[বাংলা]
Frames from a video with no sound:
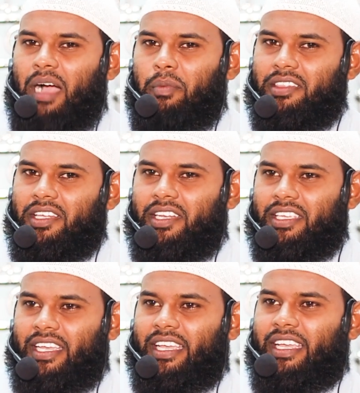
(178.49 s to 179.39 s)

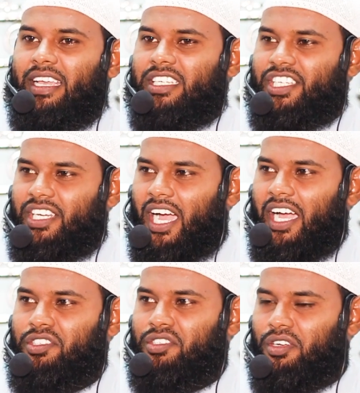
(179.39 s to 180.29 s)
আমাদেরকে
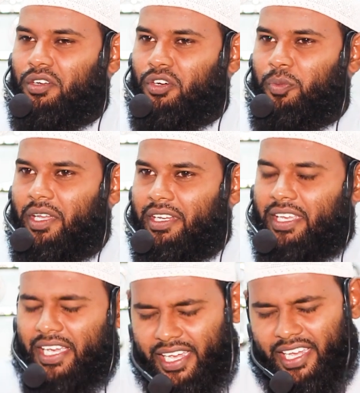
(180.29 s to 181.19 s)
সাহায্য করবেন
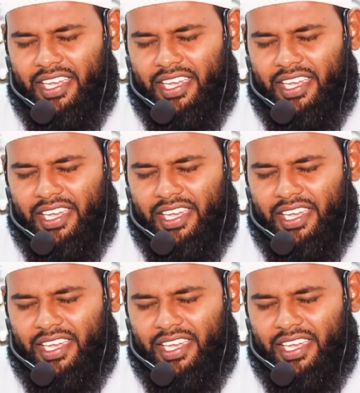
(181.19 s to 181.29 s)
কে